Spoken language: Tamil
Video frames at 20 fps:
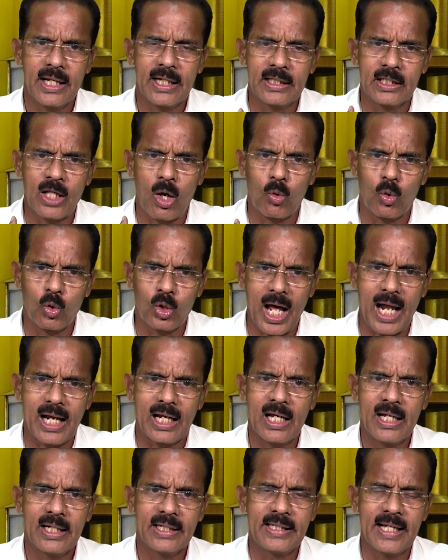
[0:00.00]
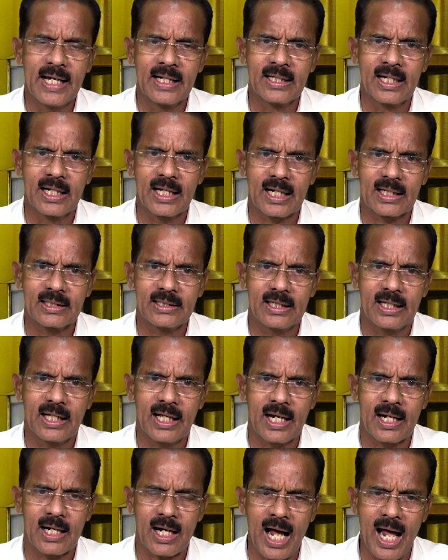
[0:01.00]
இந்த உடல் இயங்குகிறது
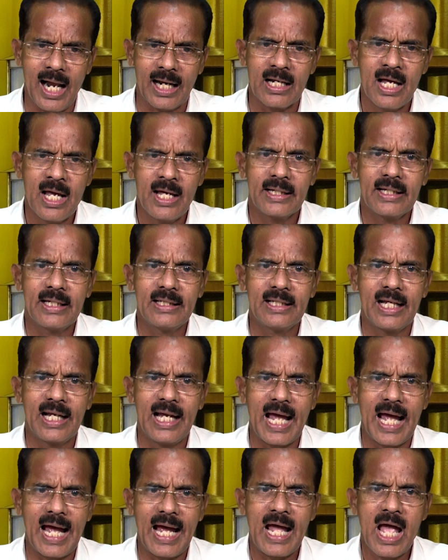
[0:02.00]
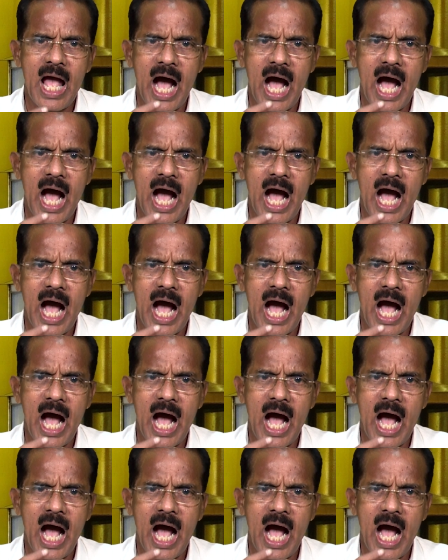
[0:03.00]
என்றால் இதிலே